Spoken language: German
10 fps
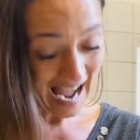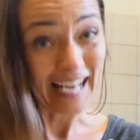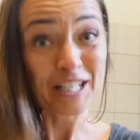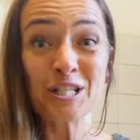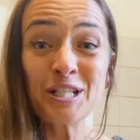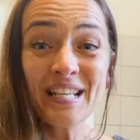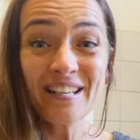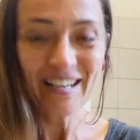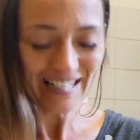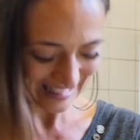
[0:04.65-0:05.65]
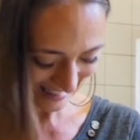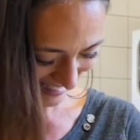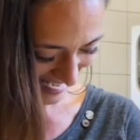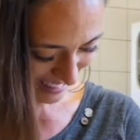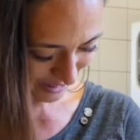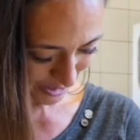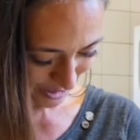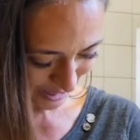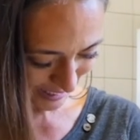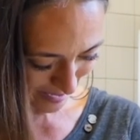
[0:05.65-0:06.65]
Ein schneeweißes kleines
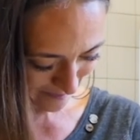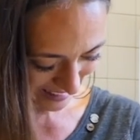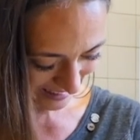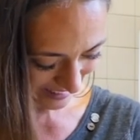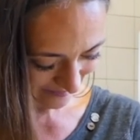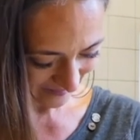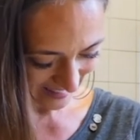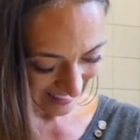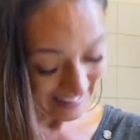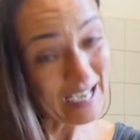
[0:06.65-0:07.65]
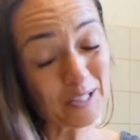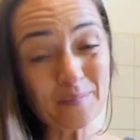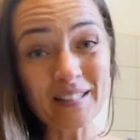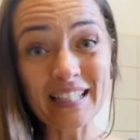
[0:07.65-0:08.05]
Chinchilla-Männchen hier aus dem